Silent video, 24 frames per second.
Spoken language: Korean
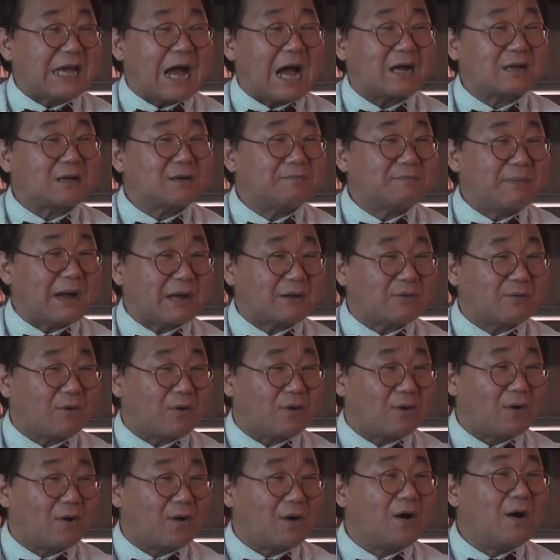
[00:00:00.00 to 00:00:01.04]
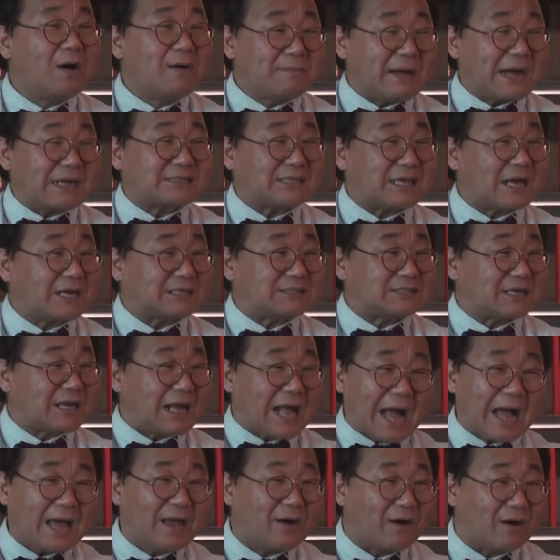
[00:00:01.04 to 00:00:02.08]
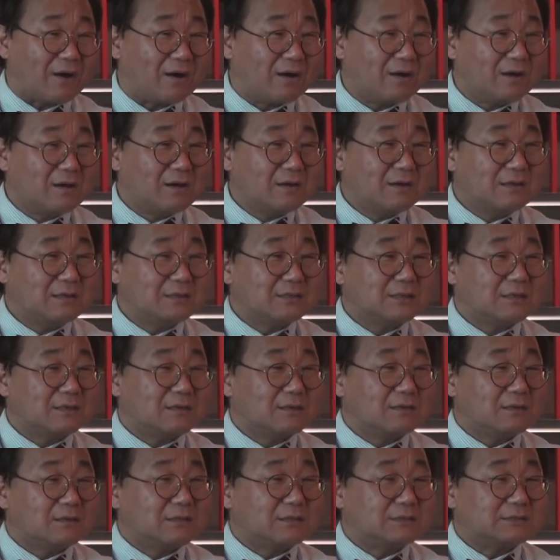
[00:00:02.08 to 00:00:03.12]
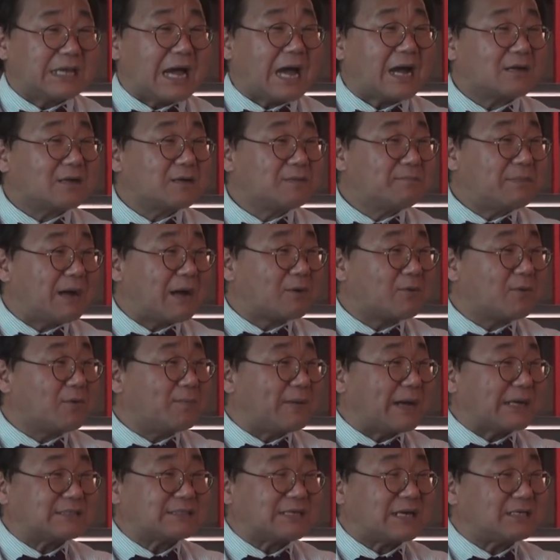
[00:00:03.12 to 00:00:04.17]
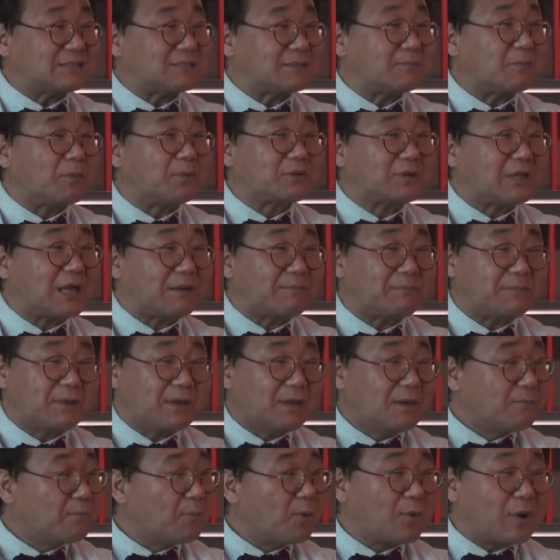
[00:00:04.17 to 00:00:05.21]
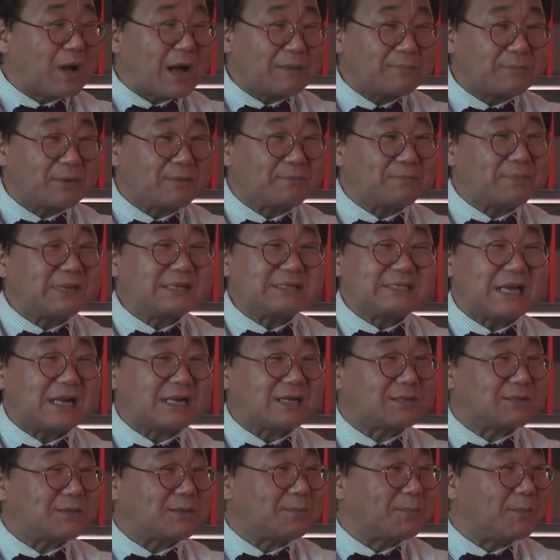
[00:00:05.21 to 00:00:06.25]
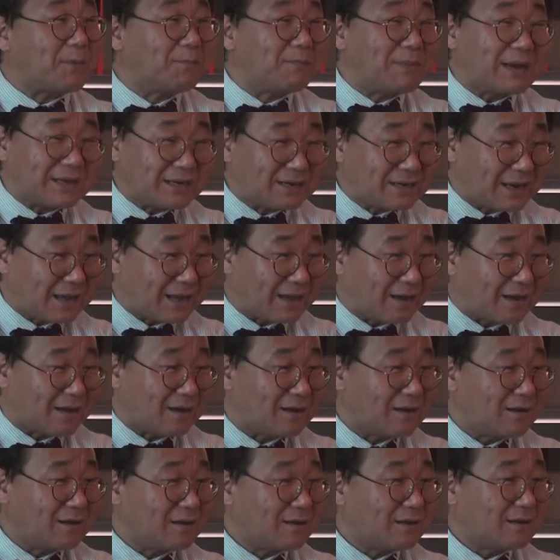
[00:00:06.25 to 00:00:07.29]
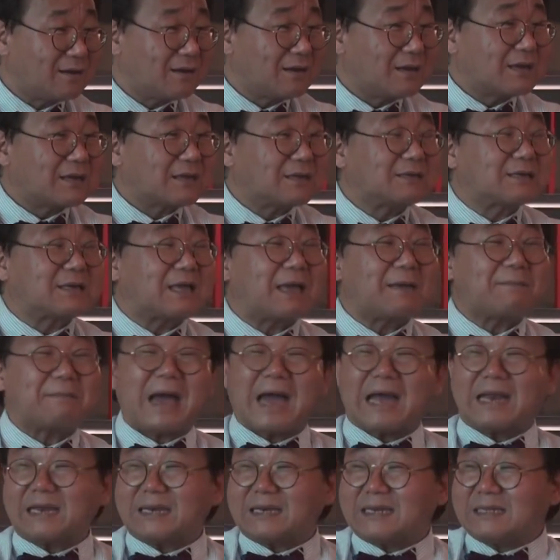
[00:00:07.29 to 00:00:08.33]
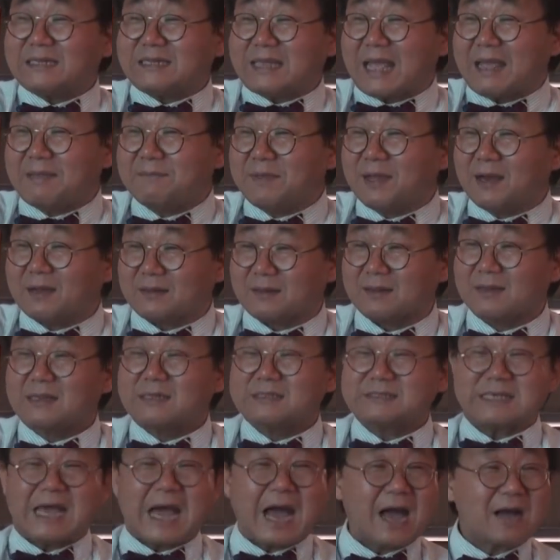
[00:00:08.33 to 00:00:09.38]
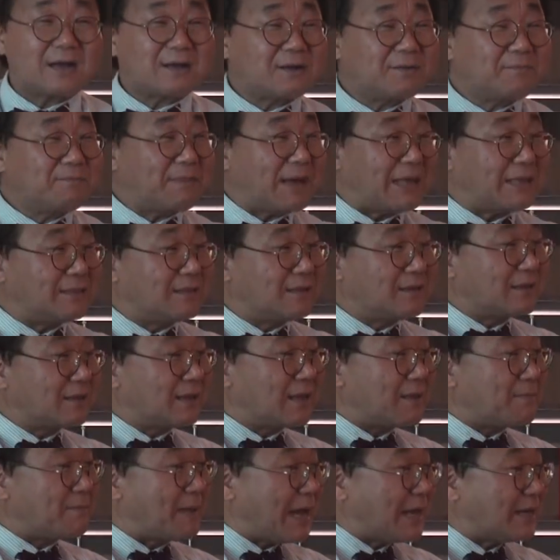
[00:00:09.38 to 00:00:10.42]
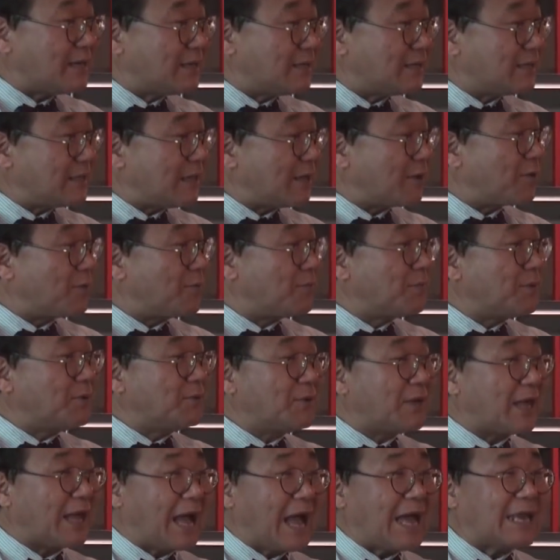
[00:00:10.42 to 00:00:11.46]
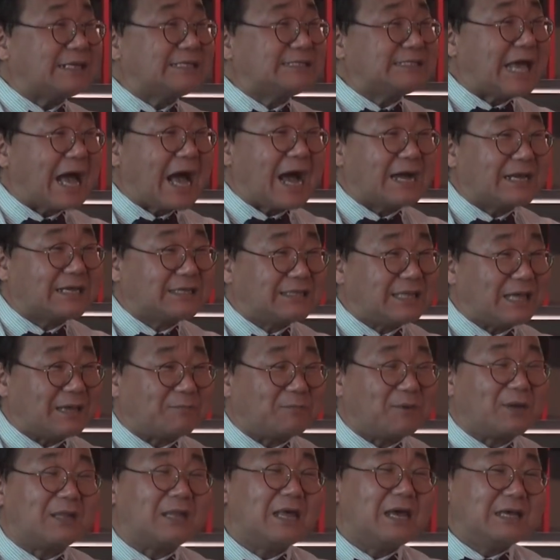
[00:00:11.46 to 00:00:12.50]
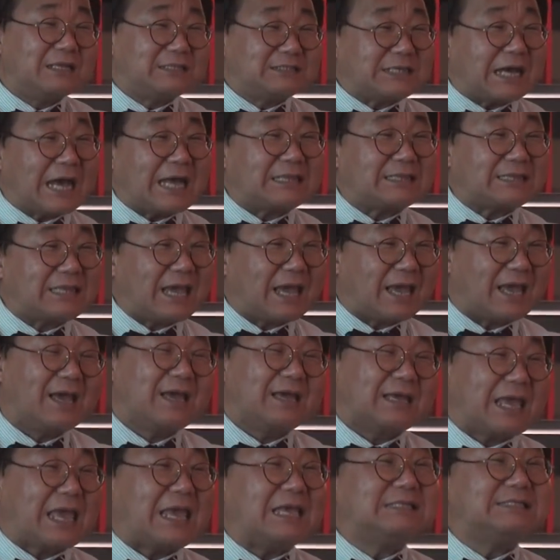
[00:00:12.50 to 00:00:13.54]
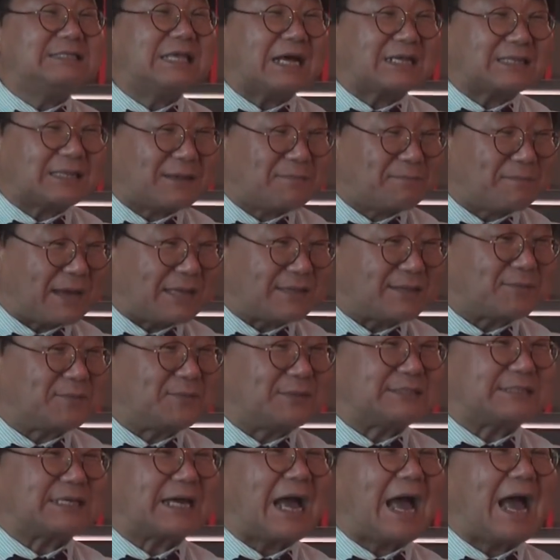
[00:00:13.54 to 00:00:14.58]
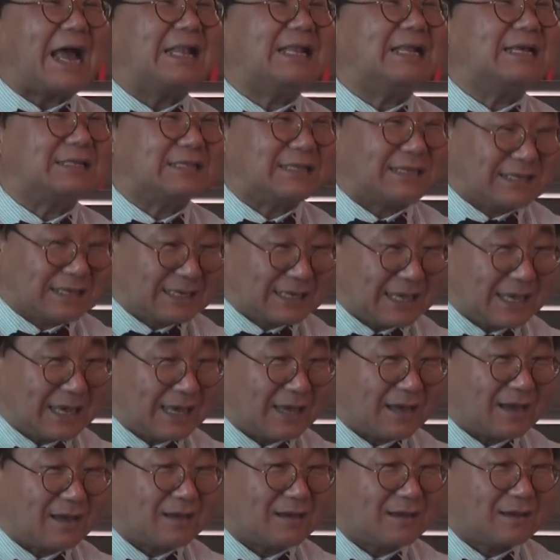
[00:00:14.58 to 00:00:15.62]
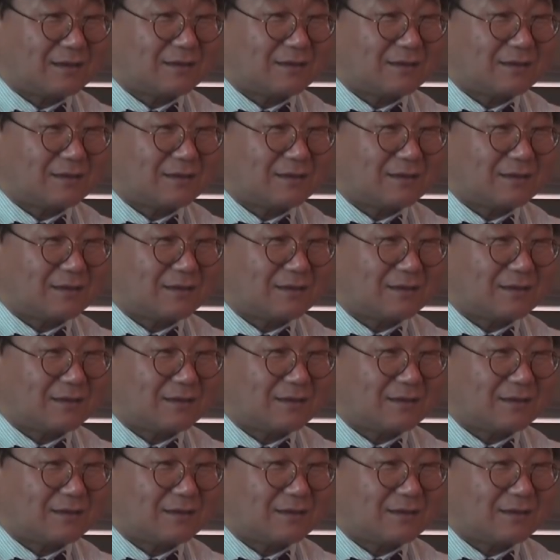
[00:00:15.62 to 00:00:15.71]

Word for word: 장학금 받고 박사과정 가요. 장학금 받고 박사과정 못, 못 가면 필살기도 못 마련해요. 그게 마련이 되면 장학금 받는 게 마련이 되고 미국에 가는 상황이 되면 저한테 개인 상담 받으면 제가 알려드릴게요.